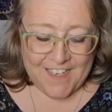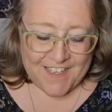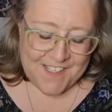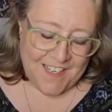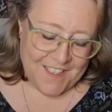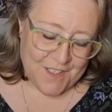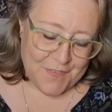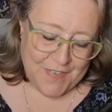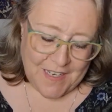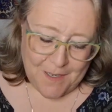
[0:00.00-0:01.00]
ah ne, ist eine andere
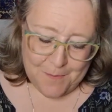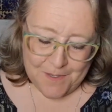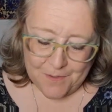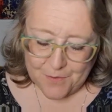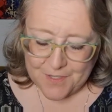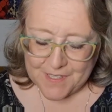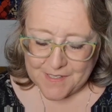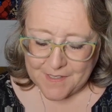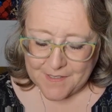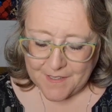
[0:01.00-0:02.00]
Farbe. oh, ist
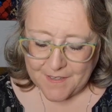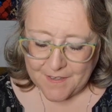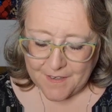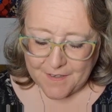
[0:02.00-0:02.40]
das jetzt ein,